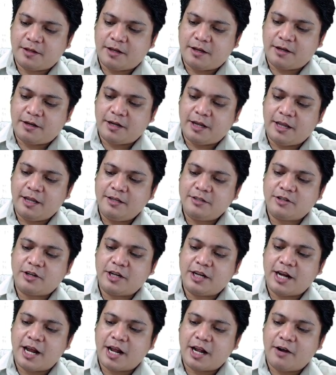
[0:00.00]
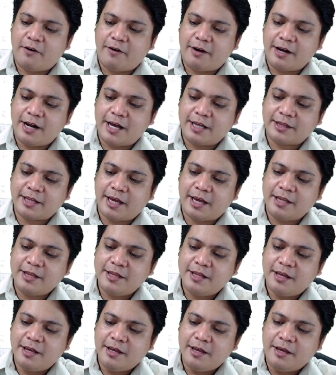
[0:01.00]
Okay, so ginagawa natin,
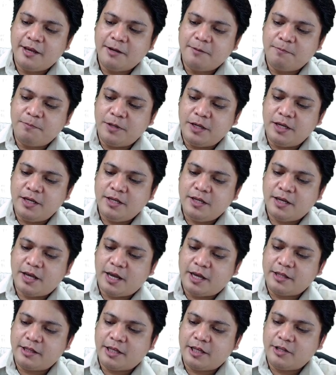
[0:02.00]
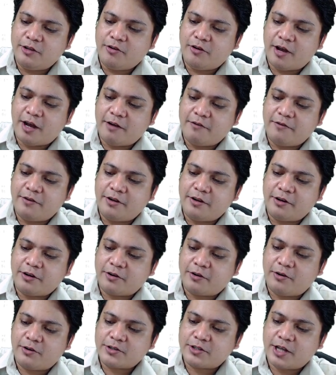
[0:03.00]
p, and then you have here
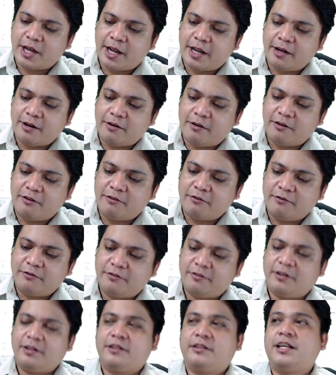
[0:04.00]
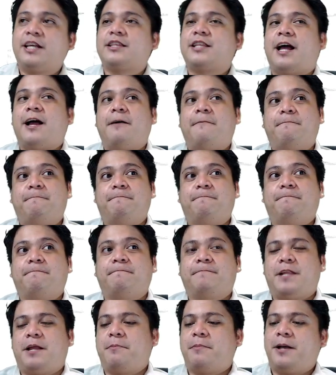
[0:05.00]
cosine of theta.
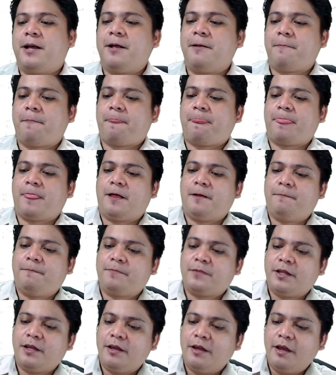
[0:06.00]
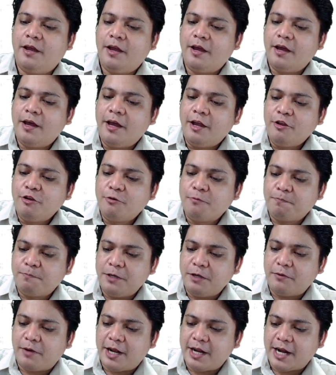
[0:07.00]
Tama. Yung py
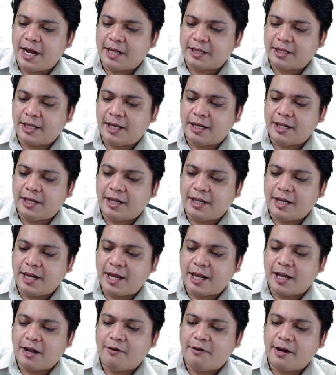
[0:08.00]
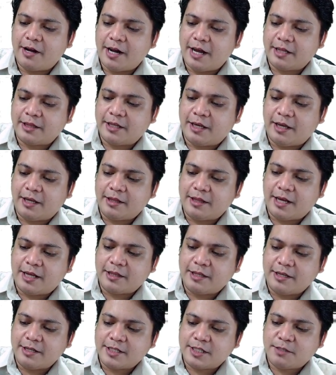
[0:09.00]
natin, ang ginagawa natin, that
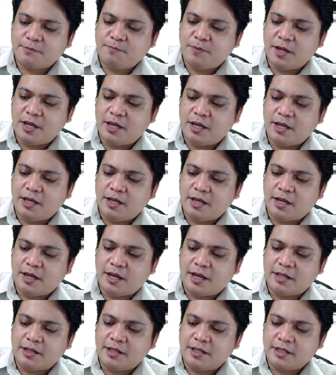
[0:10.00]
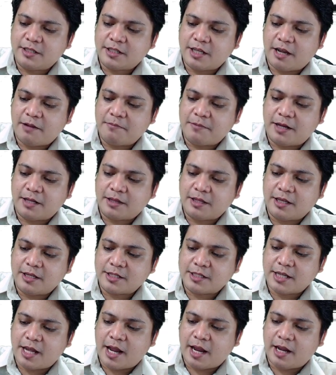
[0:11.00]
is p, and this time that is
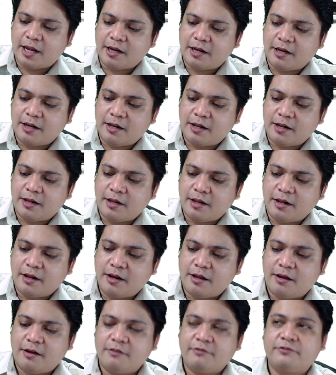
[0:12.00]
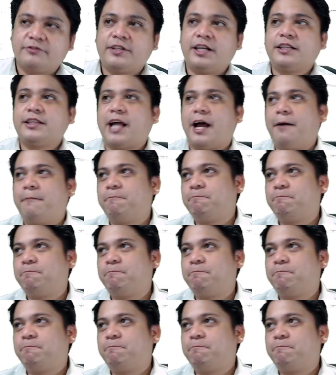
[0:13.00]
sine of theta